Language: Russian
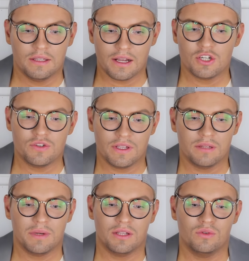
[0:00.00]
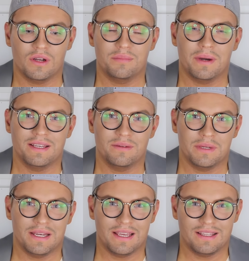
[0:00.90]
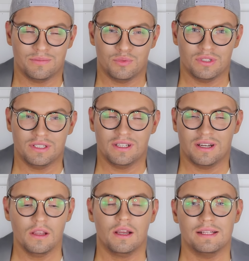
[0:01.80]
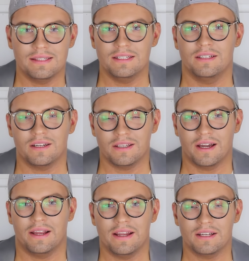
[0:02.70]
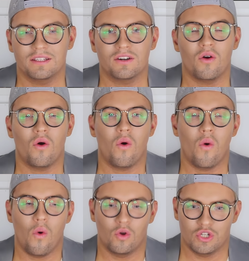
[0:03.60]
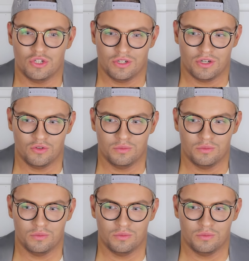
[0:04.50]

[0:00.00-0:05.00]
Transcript: Также в этом году компания Моряки запустила консилер и корректор очень их